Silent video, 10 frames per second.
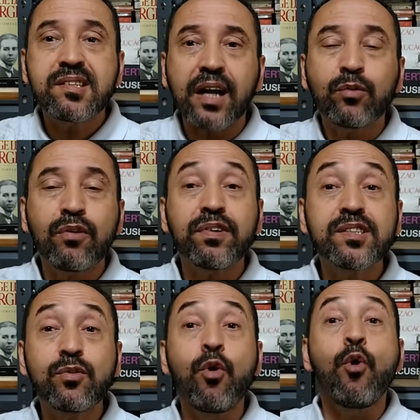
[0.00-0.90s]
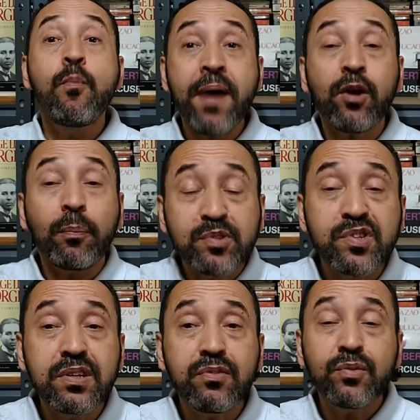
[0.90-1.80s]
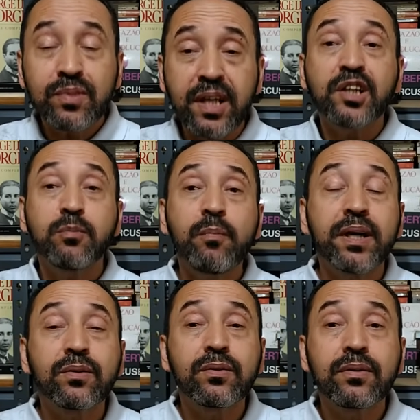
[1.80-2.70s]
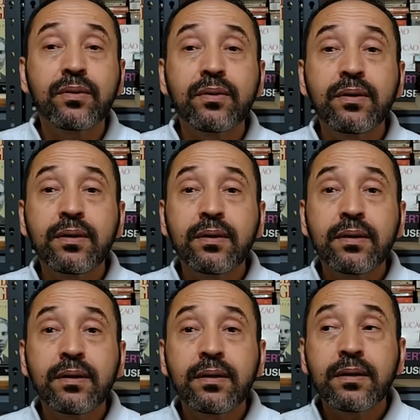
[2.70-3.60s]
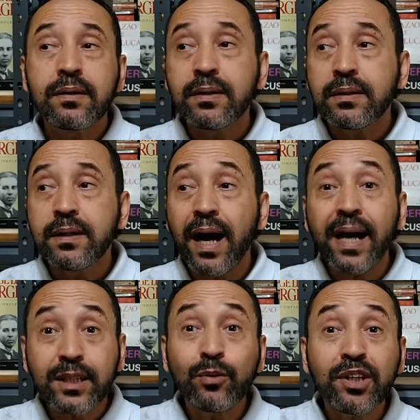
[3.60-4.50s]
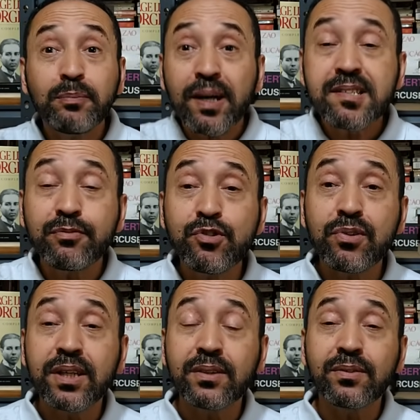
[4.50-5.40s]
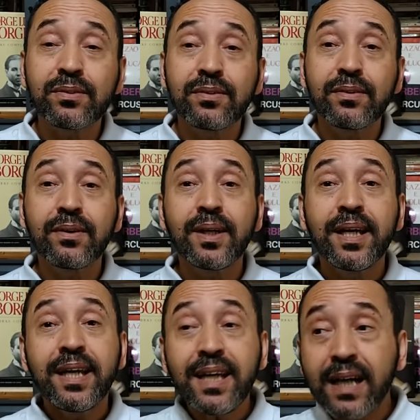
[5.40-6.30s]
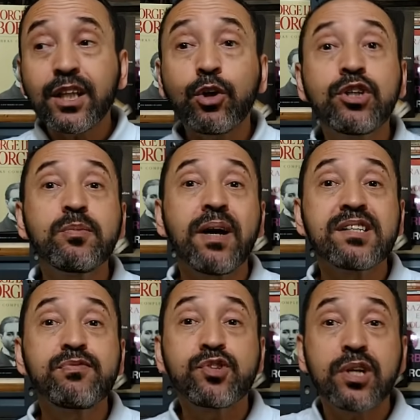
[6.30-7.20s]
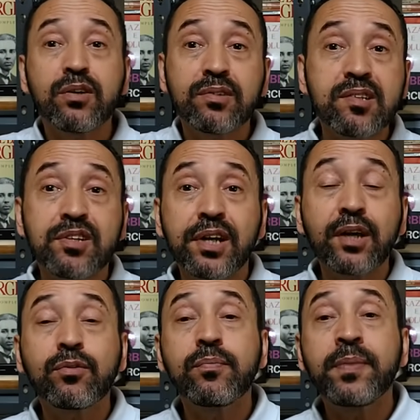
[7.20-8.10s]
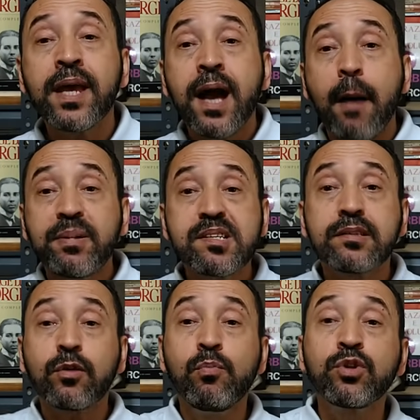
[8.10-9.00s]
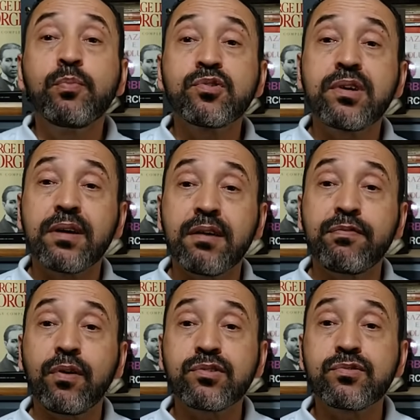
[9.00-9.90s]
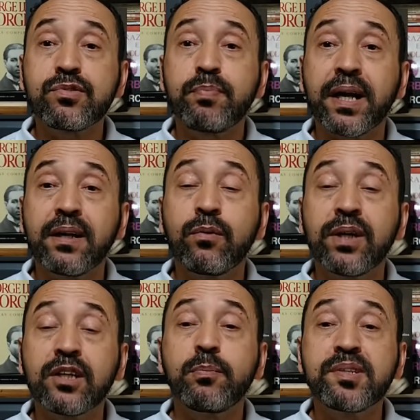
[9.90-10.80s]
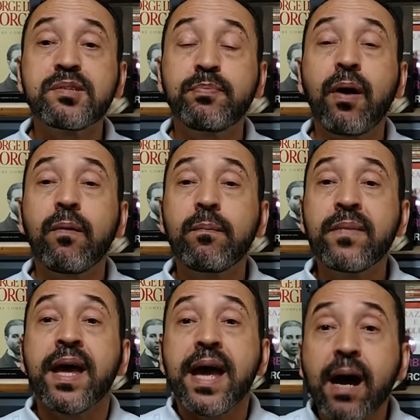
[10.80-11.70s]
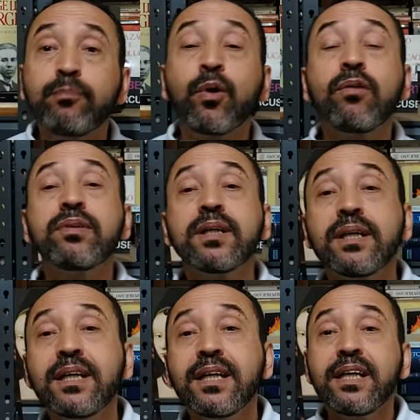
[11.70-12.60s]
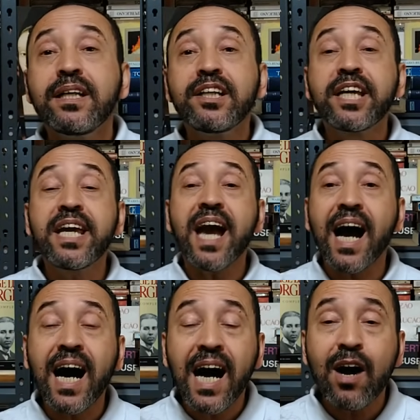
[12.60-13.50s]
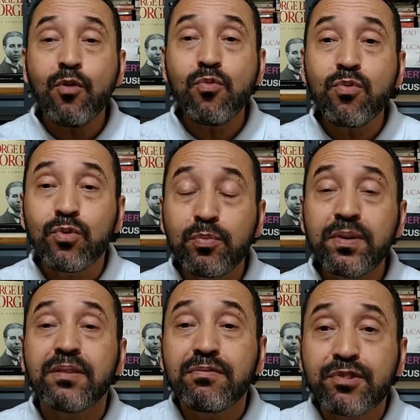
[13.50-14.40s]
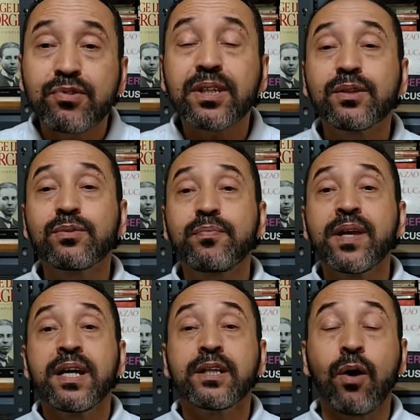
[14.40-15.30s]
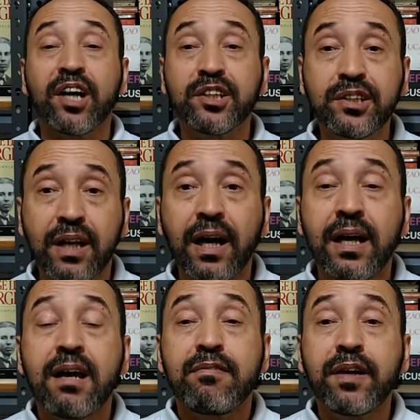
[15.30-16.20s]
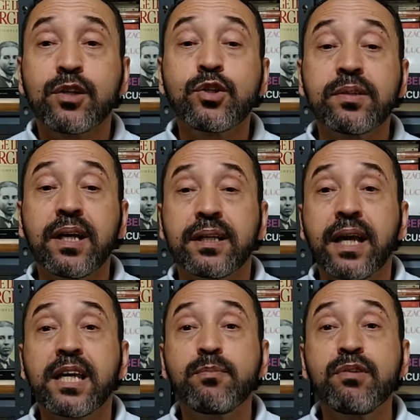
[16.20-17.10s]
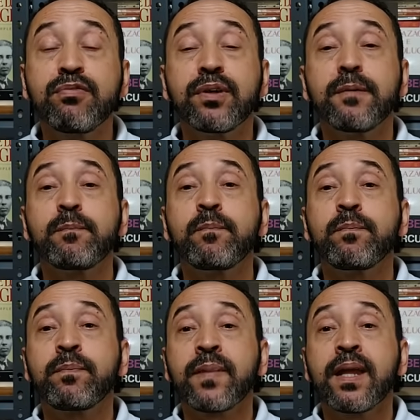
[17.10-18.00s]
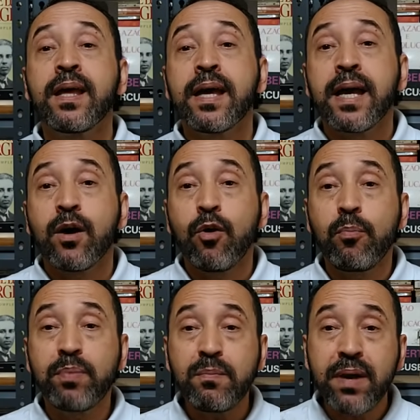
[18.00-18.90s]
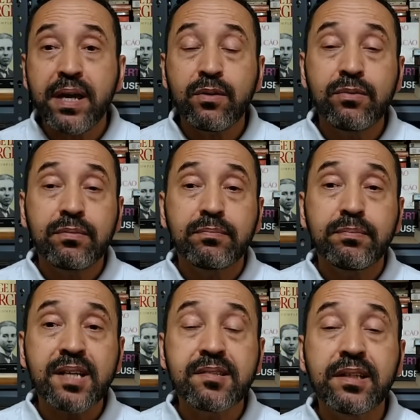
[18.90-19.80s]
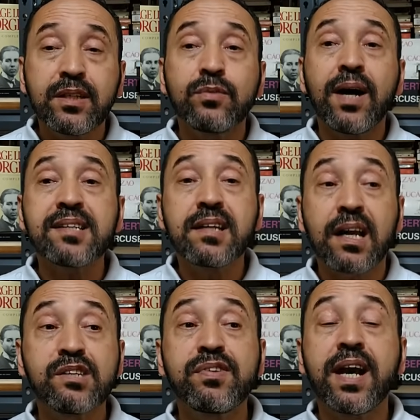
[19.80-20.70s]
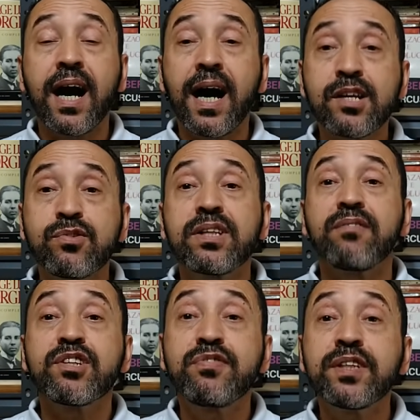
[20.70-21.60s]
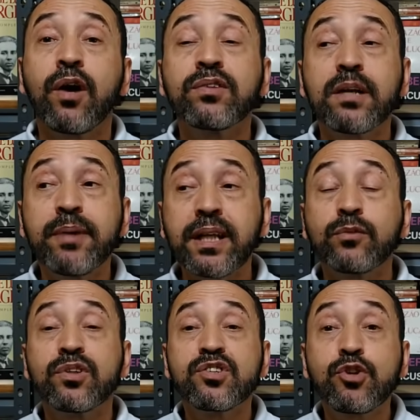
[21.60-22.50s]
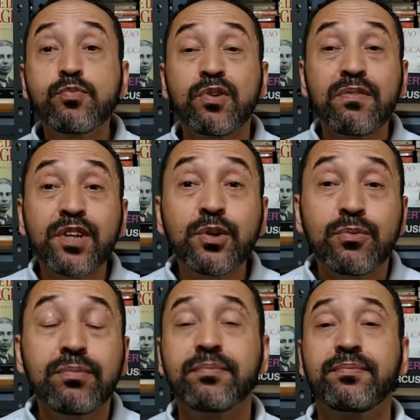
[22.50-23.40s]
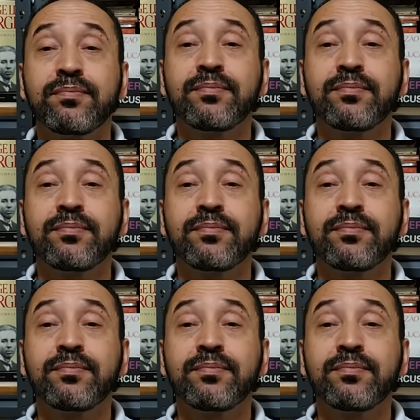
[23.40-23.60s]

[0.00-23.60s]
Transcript: estarem ou não fazendo o melhor possível neste momento, a categoria de base está funcionando. E a categoria de base funcionando desse jeito, apresentando muito bons reforços para o elenco principal, é a prova de que há um clube funcionando. Então a gente está falando de, da, da equipe que foi o primeiro brasileiro a se classificar às oitavas de final da Libertadores de 2021.